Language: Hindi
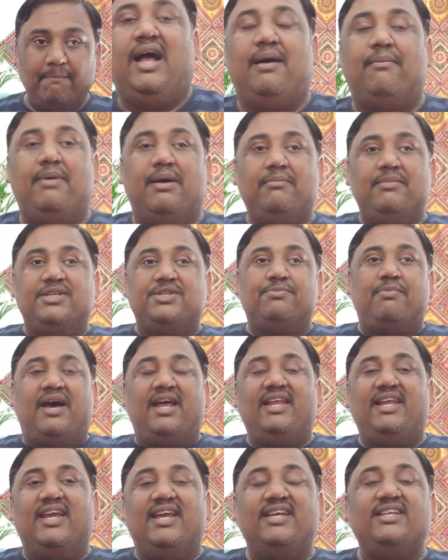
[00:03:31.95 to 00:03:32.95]
अब हम इस
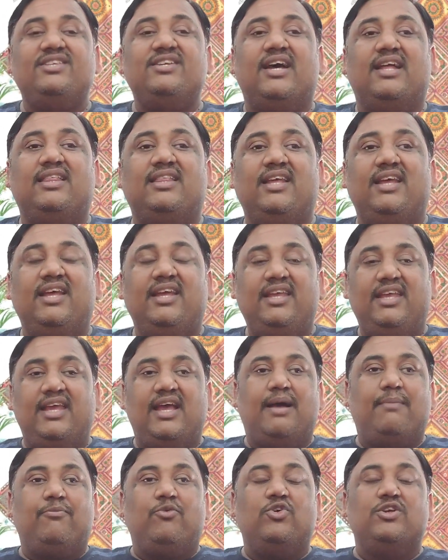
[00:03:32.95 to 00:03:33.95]
बार यही चाहते हैं कि
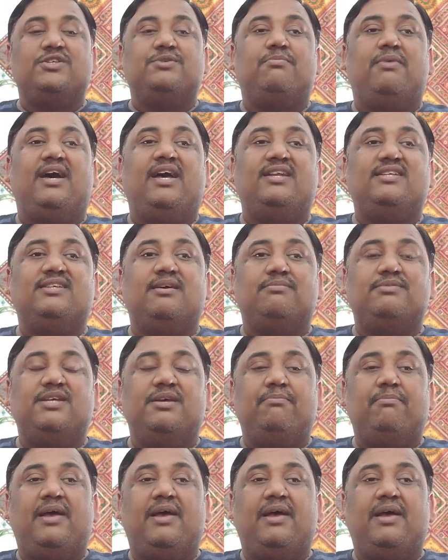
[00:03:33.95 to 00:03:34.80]
आपको इस बार सबसे